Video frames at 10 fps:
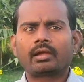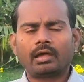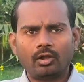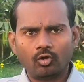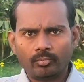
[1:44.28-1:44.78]

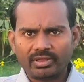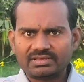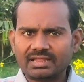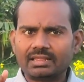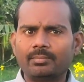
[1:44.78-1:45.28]
कल्लों में
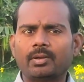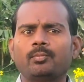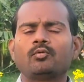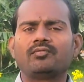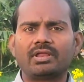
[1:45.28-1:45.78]
ज़्यादा
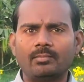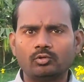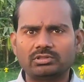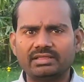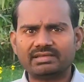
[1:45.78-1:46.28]
भरपूर फुटाव
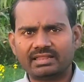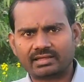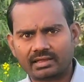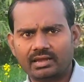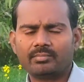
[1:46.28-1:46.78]
होता है ज़्यादा
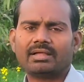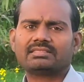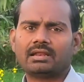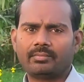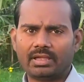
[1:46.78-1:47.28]
कल्ले
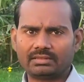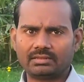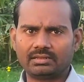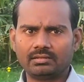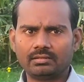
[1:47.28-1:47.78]
मात्रा में
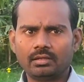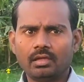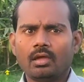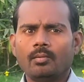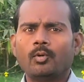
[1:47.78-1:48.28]
आते हैं
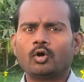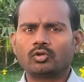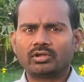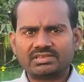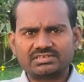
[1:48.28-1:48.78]

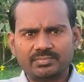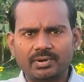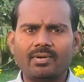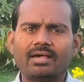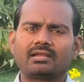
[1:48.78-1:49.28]
पौधों की अच्छी
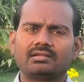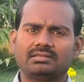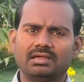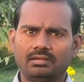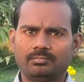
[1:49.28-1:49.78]
बढ़वार
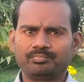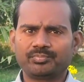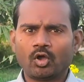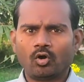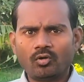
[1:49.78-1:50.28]
करता है
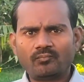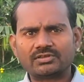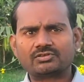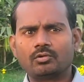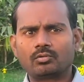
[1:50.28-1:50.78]
और
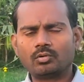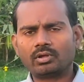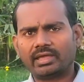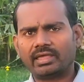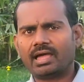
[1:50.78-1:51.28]
फसलों को
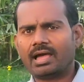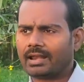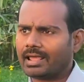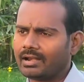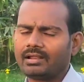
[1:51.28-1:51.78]
गहरा
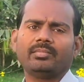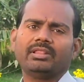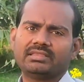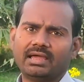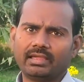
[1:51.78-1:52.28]
हरा रंग
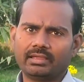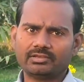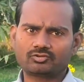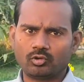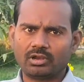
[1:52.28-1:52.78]
मिलता है
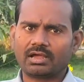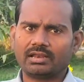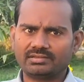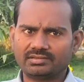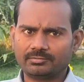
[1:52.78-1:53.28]
इसको
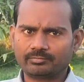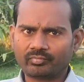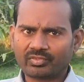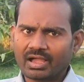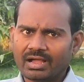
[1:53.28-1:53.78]
लगाने से
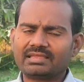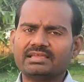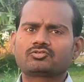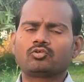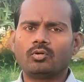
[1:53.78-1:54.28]
अच्छा
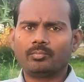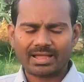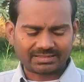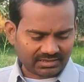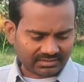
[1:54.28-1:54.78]
इसको
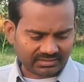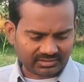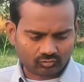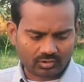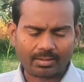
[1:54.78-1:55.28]
बात करते हैं
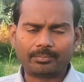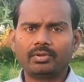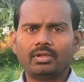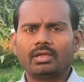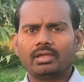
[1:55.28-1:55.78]
इसको आप
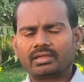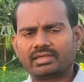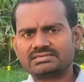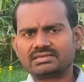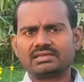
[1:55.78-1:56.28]

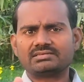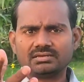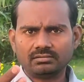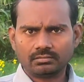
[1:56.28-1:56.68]
किस किस